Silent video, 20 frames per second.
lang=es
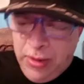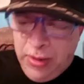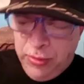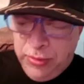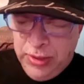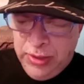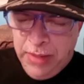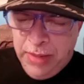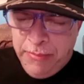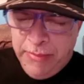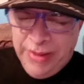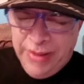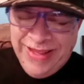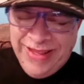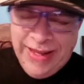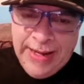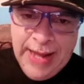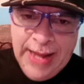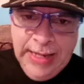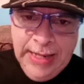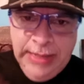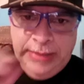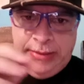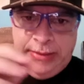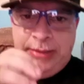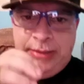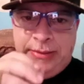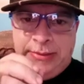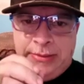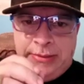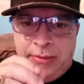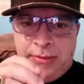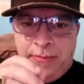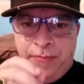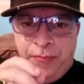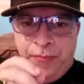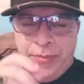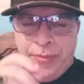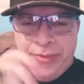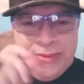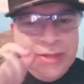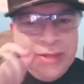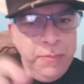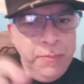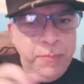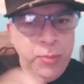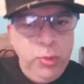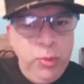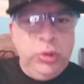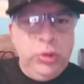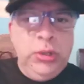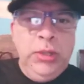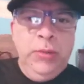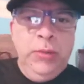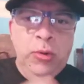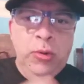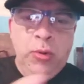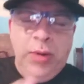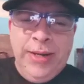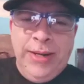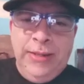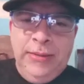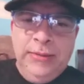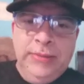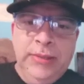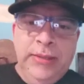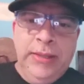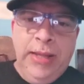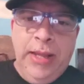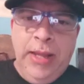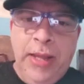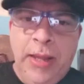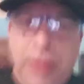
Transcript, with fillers: a un día más de análisis deportivo, los análisis de